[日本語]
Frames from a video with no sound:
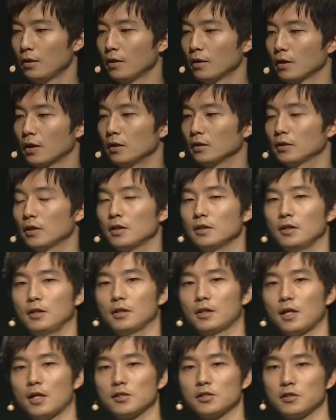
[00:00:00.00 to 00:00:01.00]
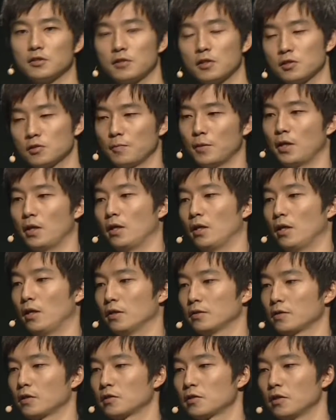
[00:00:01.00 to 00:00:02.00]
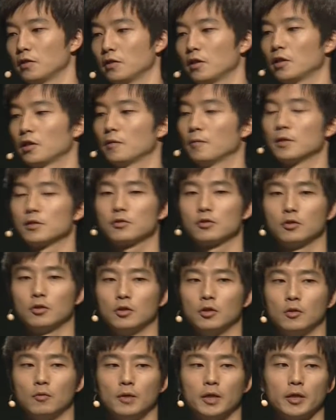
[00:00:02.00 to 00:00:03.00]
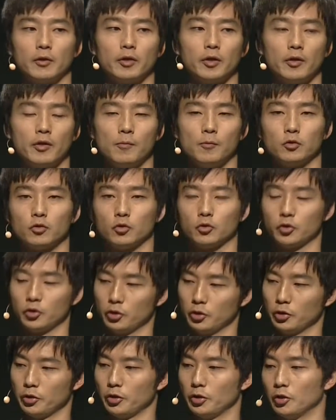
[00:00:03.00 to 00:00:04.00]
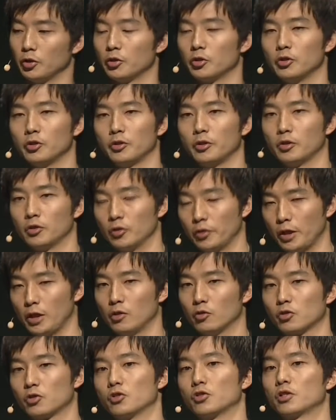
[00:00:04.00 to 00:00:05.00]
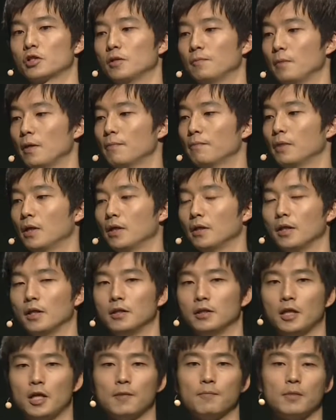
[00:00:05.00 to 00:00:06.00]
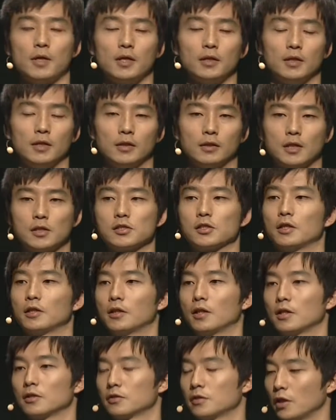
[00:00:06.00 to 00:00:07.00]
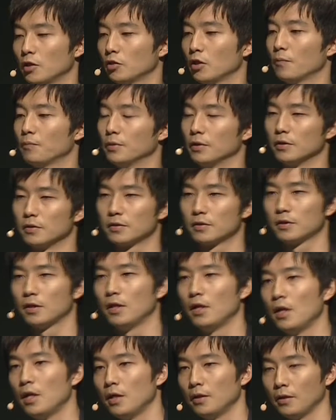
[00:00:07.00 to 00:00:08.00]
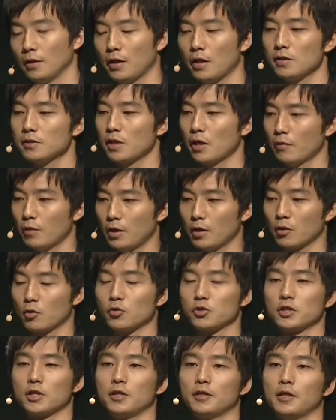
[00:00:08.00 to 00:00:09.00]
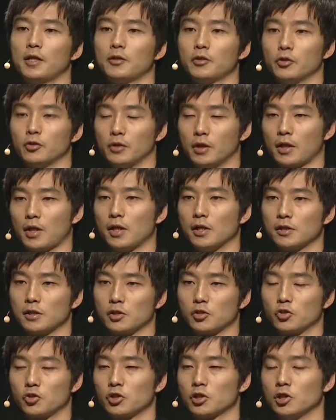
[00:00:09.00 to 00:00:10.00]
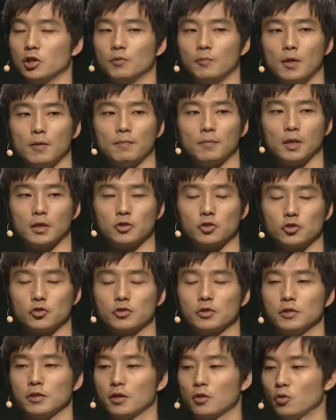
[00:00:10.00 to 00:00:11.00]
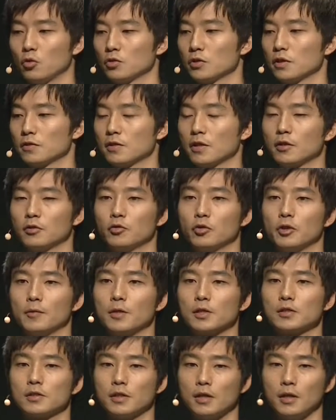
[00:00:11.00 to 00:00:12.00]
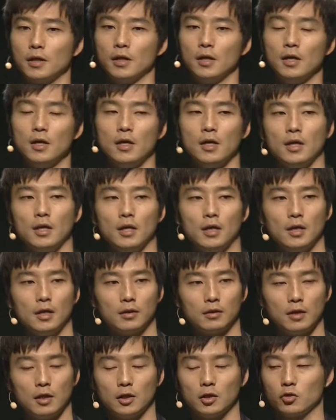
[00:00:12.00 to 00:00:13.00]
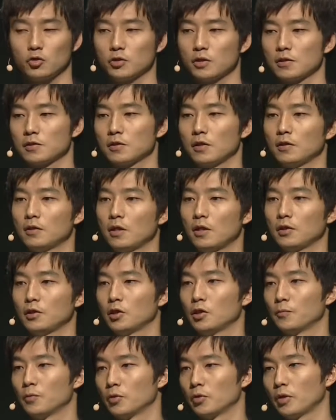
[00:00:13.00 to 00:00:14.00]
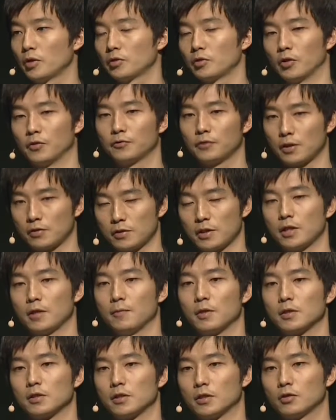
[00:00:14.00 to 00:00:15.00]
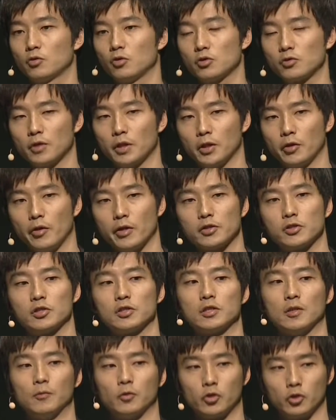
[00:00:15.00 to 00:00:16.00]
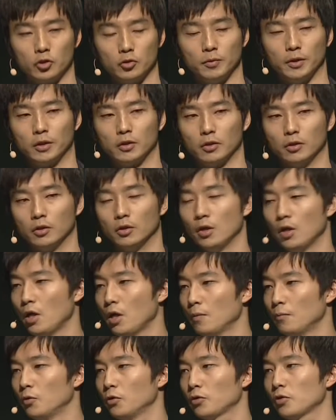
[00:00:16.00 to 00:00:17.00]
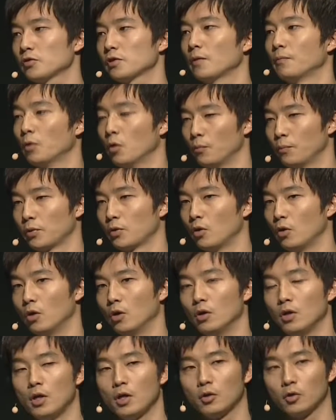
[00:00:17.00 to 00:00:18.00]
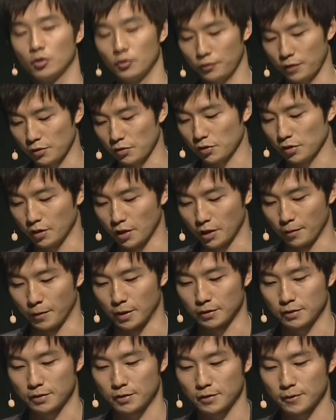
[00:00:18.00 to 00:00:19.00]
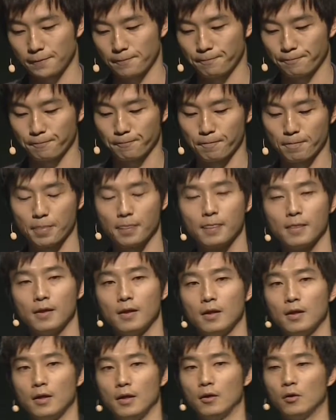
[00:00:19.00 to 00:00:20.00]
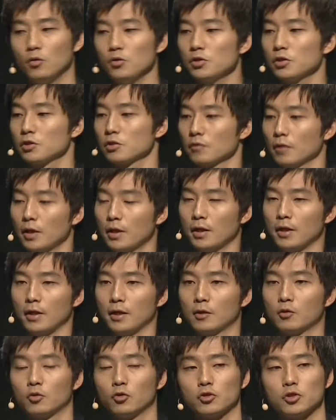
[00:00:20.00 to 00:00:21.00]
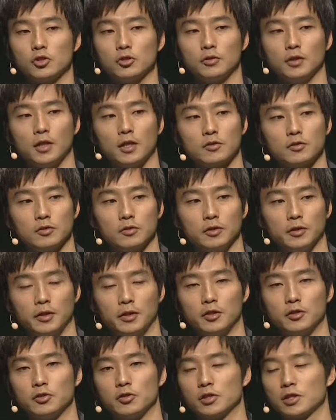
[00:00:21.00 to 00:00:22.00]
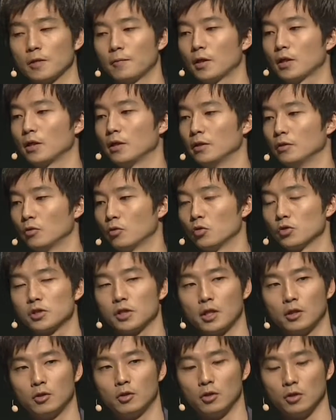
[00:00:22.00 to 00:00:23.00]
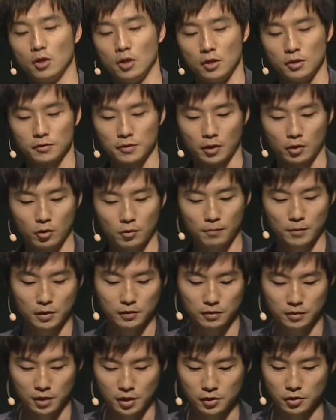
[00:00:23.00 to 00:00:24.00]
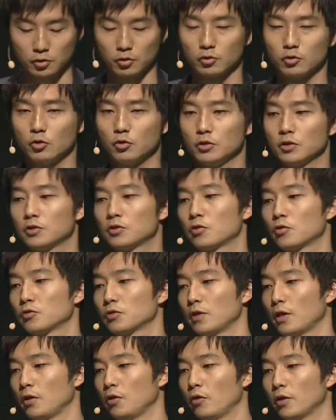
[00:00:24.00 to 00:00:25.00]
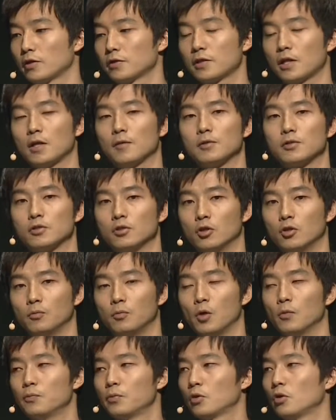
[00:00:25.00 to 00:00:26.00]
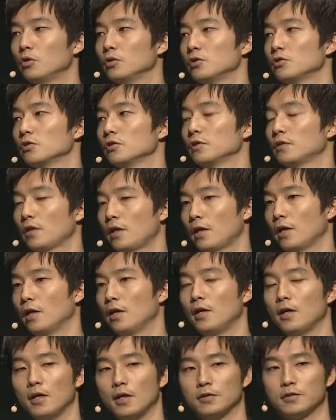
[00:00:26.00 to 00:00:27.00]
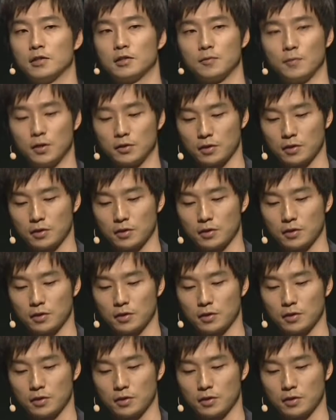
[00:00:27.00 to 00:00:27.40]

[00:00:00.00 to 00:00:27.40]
簡単に会社説明、えー、させていただきますと、我々は元 Google グリーの出身メンバーで2年前に立ち上げたスタートアップです。で現在はこちらにあるような会社出身のメンバー中心で構成されておりまして、えー、提供させていただいているプロダクトは2つありまして1つは予約システムクービックもう1つはポップコーンこの2つになります本日は今年の2月にリリースしたばかりのこちらのサロンマッサージの当日直前予約サービスのポップコーンについて説明